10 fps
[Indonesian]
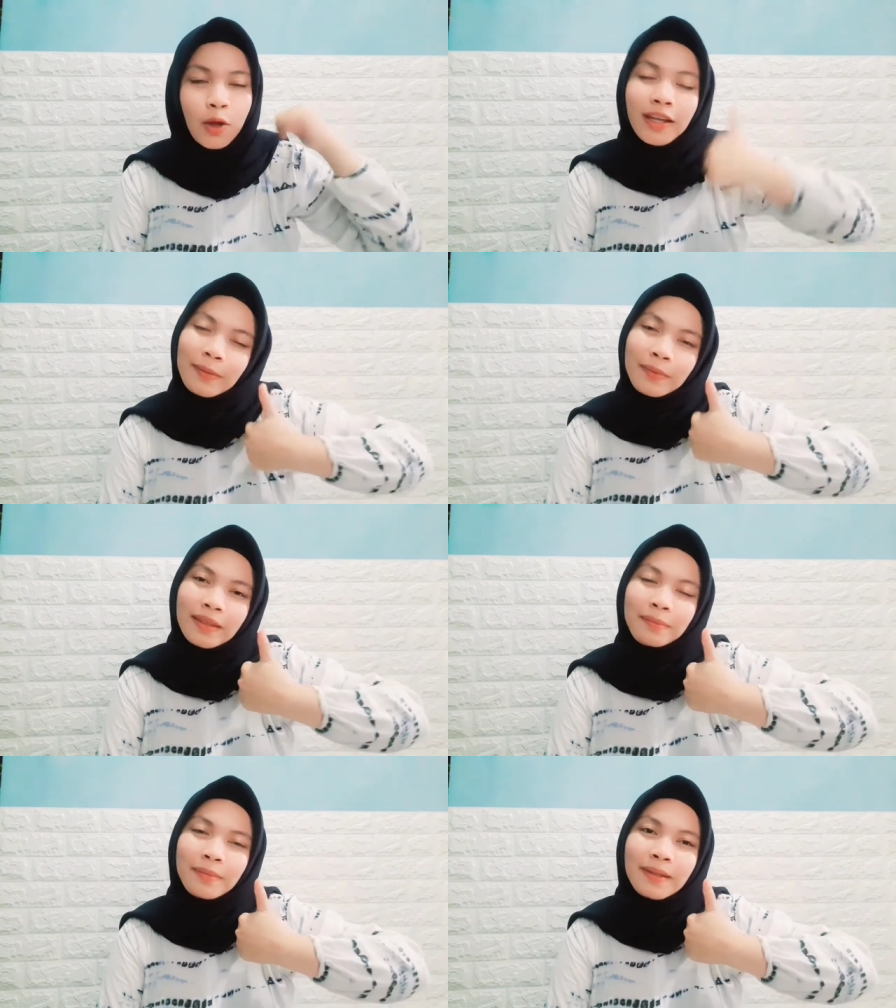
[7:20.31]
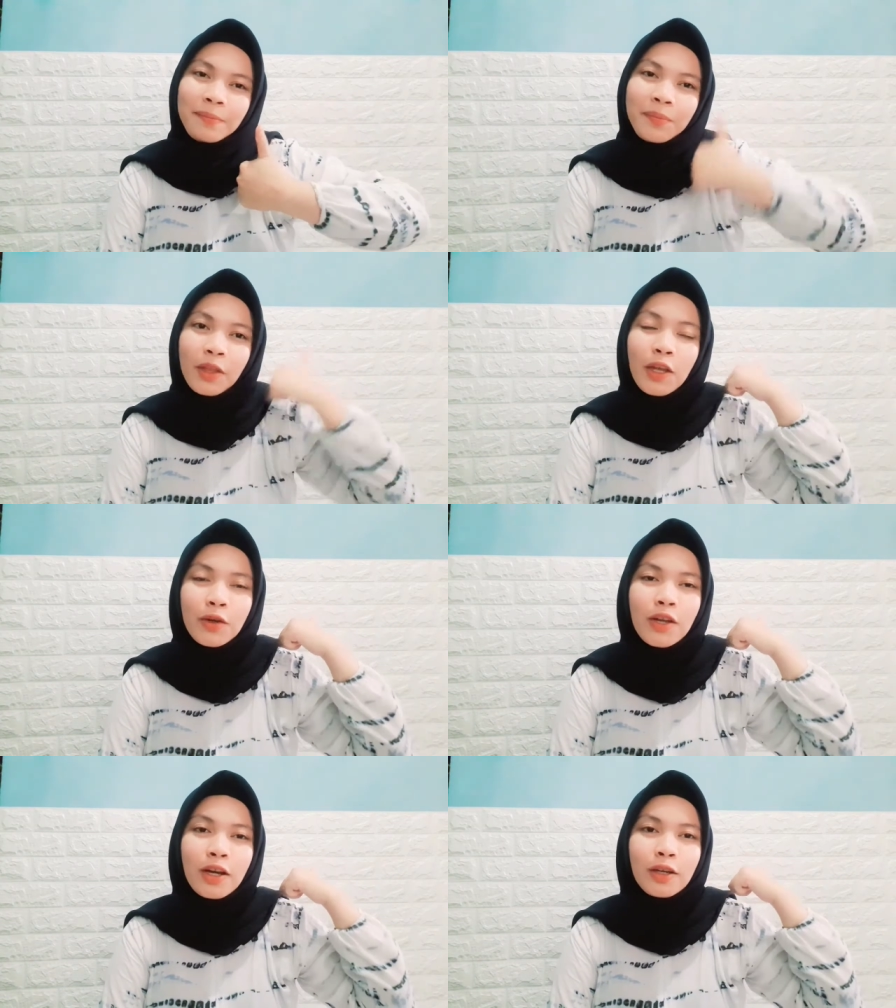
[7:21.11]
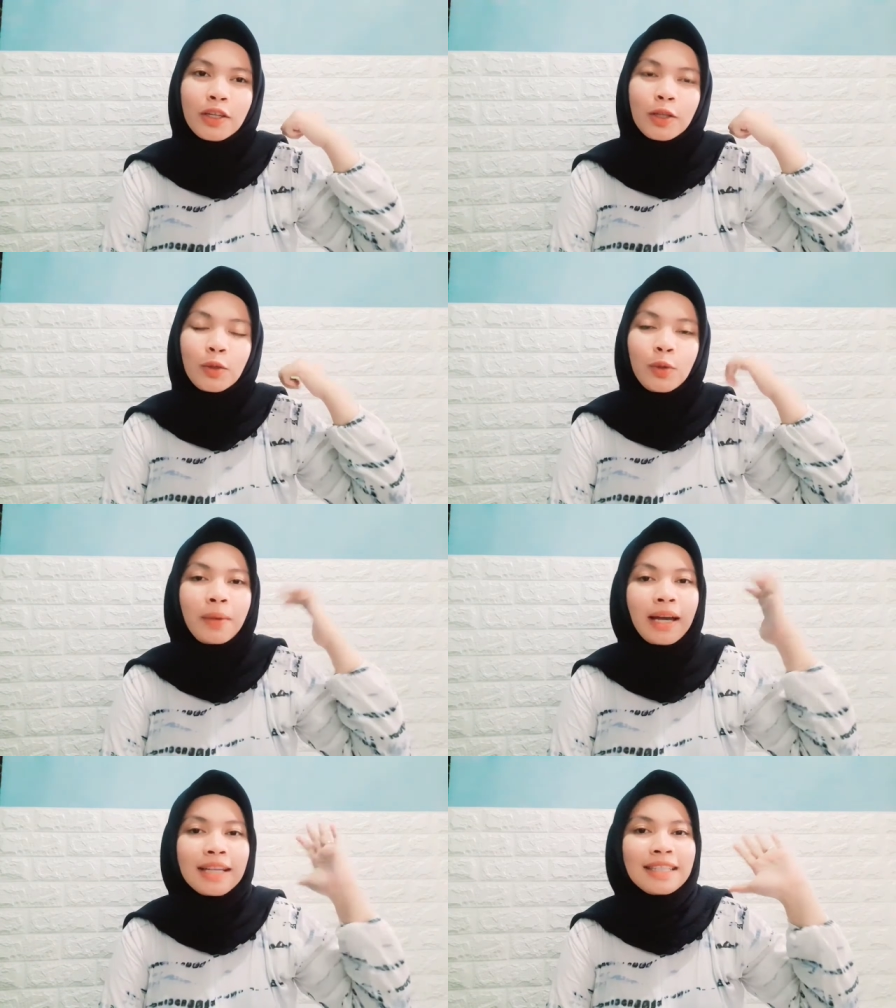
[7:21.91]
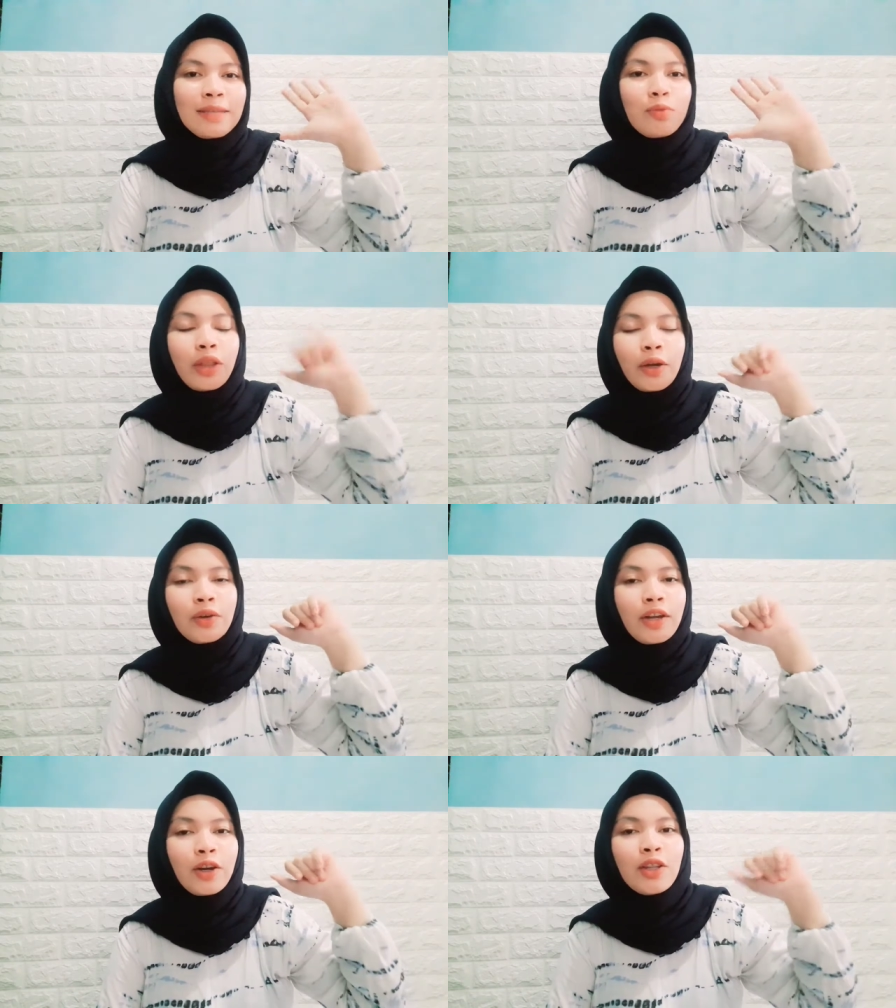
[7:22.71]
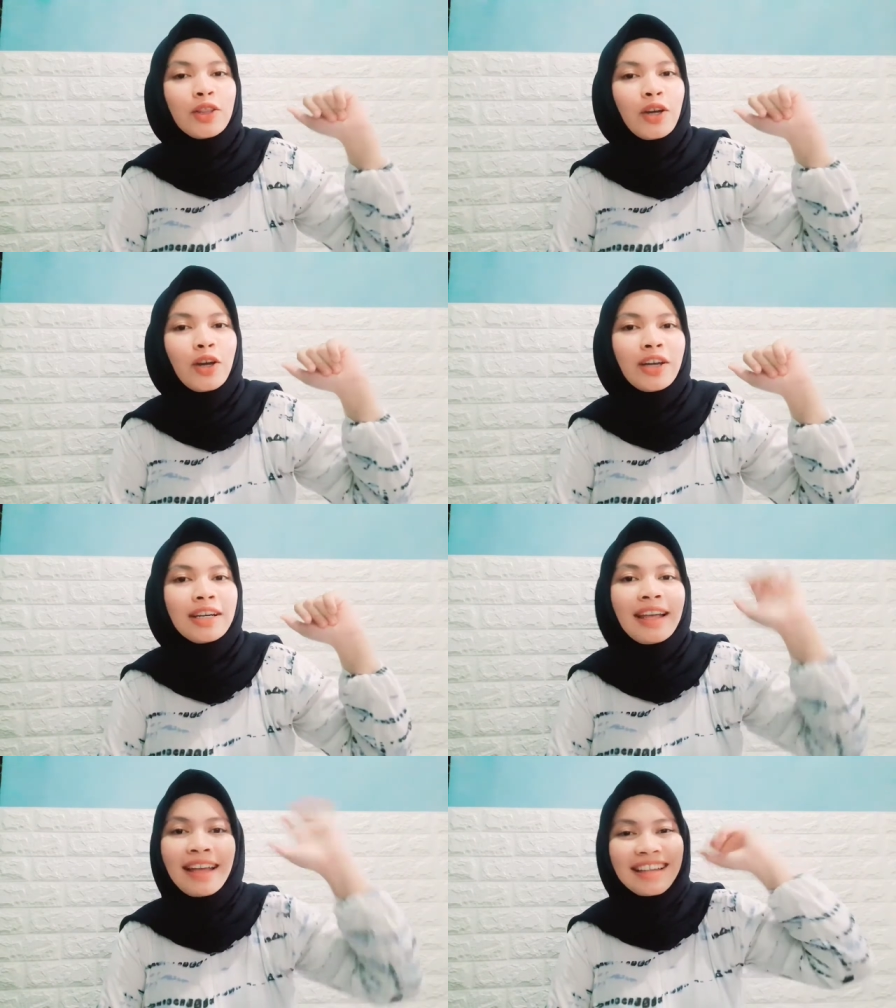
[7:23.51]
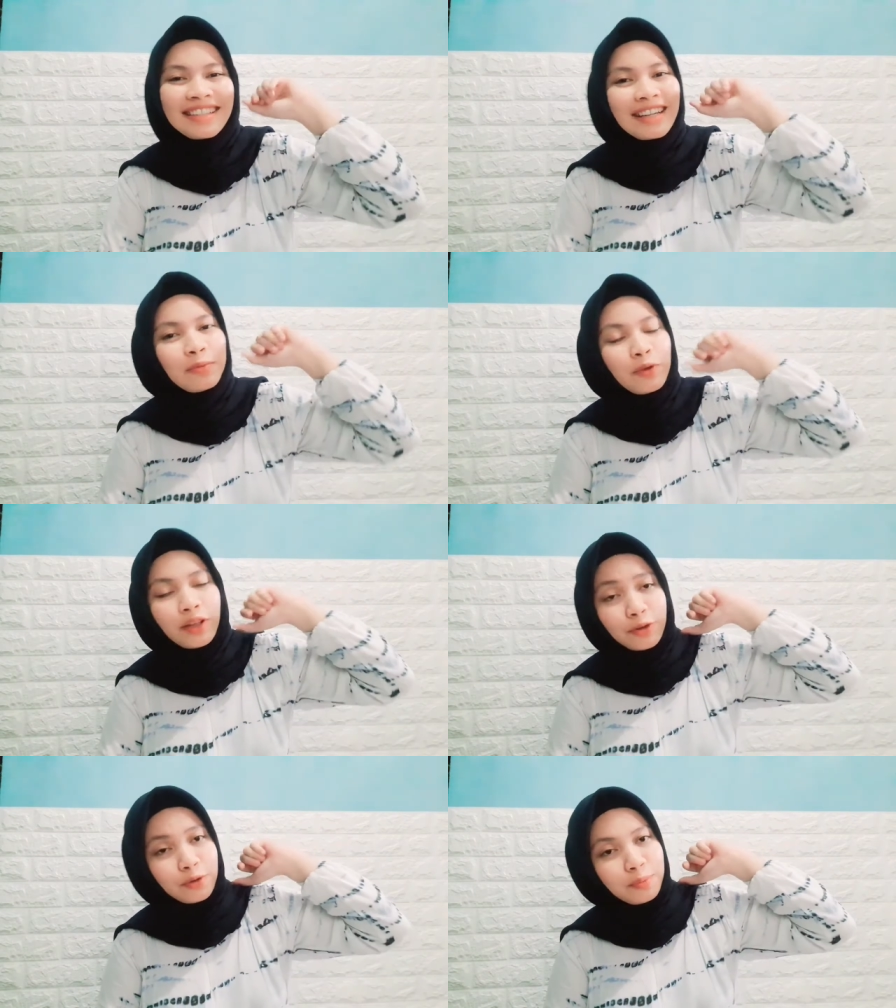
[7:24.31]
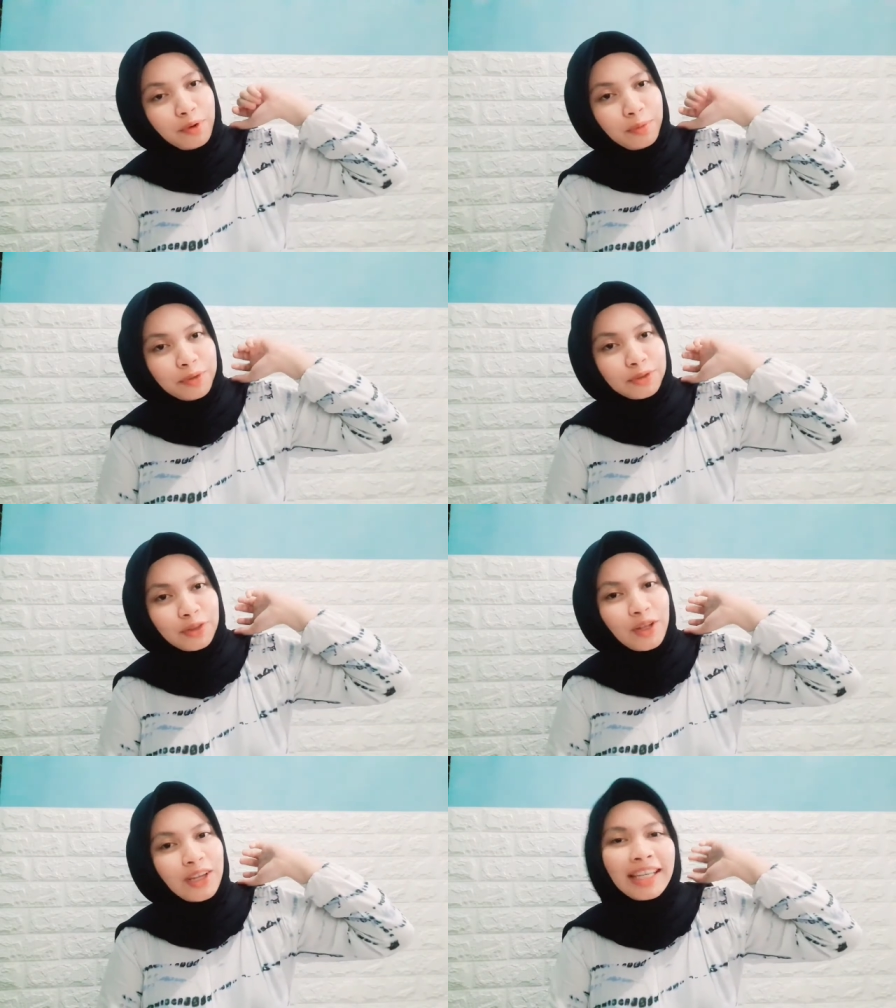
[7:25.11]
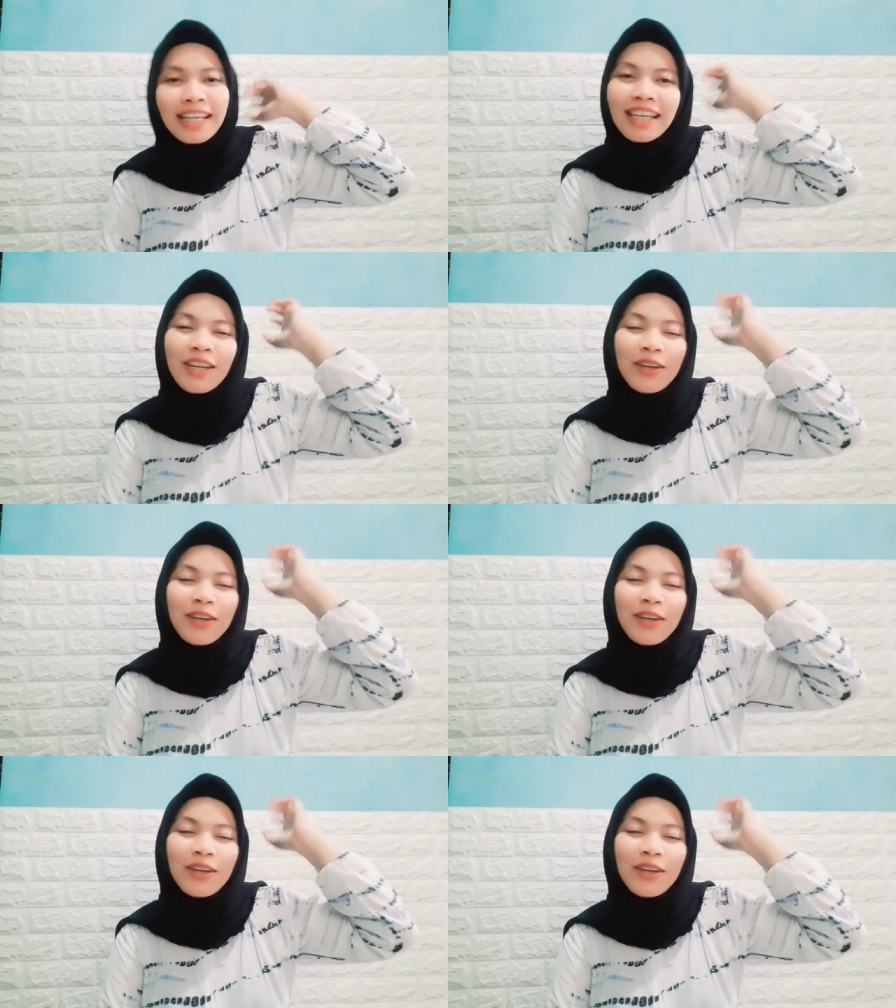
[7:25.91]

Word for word: oke teman-teman ya udah kalau gitu makasih buat yang udah nonton assalamualaikum warahmatullahi